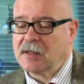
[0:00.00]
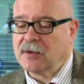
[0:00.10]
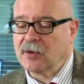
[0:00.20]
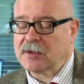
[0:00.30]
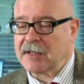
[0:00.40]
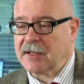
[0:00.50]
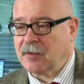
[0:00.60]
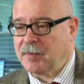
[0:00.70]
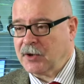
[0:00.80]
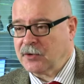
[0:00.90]
Но когда
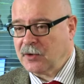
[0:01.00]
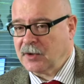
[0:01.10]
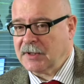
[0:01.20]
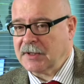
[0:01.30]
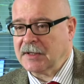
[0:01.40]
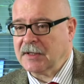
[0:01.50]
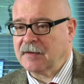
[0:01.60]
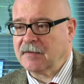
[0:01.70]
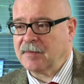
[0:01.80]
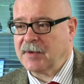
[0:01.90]
он пришел
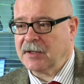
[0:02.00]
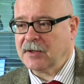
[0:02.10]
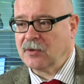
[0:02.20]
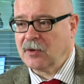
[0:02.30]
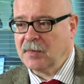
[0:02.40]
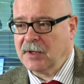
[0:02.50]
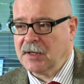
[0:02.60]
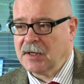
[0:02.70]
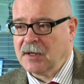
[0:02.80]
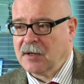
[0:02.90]
э, в Белый дом,
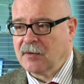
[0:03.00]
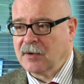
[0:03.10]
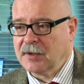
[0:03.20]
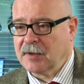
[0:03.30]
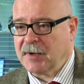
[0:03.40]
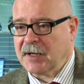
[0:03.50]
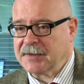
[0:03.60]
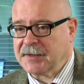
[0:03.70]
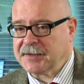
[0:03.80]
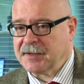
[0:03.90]
он
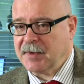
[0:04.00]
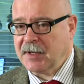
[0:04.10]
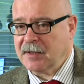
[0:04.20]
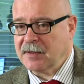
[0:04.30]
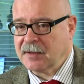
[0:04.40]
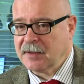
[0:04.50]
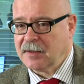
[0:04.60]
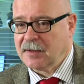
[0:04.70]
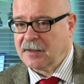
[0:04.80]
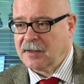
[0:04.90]
показал себя
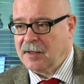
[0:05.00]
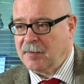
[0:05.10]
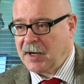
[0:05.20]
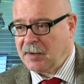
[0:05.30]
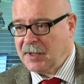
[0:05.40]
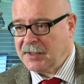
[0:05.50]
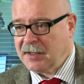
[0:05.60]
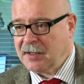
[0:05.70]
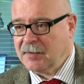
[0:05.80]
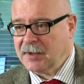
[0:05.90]
э,
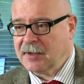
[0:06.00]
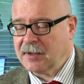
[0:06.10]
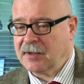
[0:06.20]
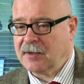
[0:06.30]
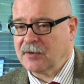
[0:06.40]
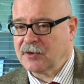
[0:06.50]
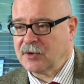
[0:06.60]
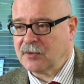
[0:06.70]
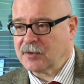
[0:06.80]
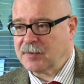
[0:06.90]
прагматиком и
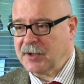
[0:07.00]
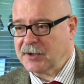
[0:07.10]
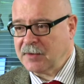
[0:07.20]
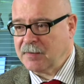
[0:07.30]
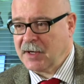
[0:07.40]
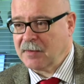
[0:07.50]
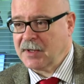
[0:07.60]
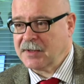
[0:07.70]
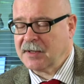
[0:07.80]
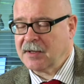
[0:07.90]
очень успешным
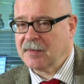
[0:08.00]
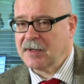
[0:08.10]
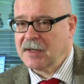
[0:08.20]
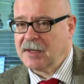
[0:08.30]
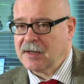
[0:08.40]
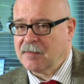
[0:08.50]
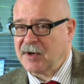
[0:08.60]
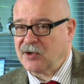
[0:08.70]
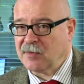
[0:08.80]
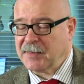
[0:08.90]
прагматиком,
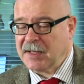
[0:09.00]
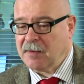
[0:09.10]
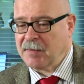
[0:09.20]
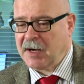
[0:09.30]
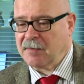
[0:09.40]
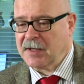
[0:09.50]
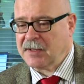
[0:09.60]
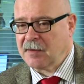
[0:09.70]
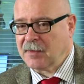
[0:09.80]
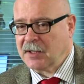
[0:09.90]
причем таким
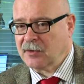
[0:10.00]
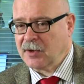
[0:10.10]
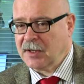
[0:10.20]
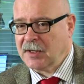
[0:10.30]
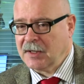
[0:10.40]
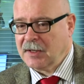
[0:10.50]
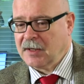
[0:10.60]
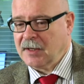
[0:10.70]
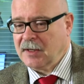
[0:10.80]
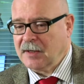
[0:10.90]
прагматиком, который
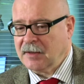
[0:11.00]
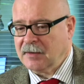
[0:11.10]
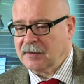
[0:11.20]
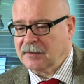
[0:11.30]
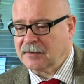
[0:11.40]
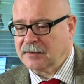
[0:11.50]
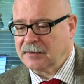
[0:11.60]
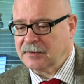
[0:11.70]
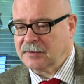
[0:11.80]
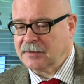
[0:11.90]
э,
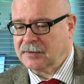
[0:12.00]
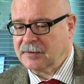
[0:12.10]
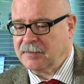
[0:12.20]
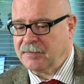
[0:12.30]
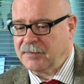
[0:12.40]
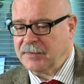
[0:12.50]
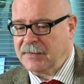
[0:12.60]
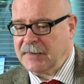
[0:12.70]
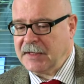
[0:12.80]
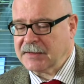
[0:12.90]

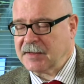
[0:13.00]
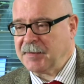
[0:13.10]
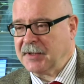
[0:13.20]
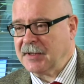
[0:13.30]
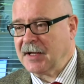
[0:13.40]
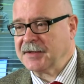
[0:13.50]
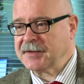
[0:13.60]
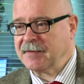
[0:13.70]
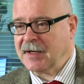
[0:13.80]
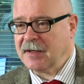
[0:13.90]
не запятнал
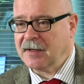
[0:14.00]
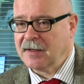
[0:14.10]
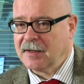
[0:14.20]
свои,